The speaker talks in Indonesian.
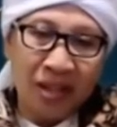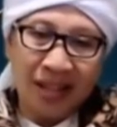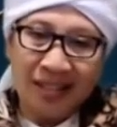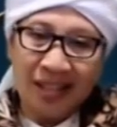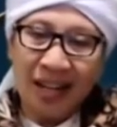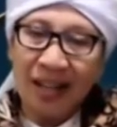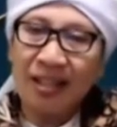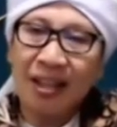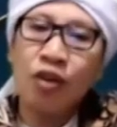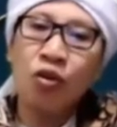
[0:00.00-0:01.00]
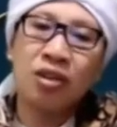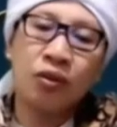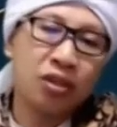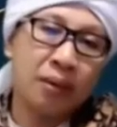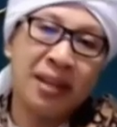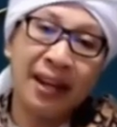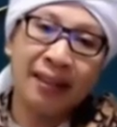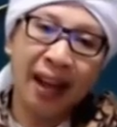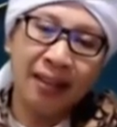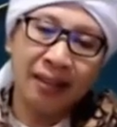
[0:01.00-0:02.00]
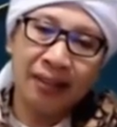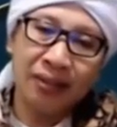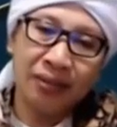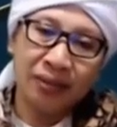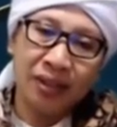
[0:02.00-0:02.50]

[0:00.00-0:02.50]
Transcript: punya kesalahan-kesalahan dosa-dosa penyakit hati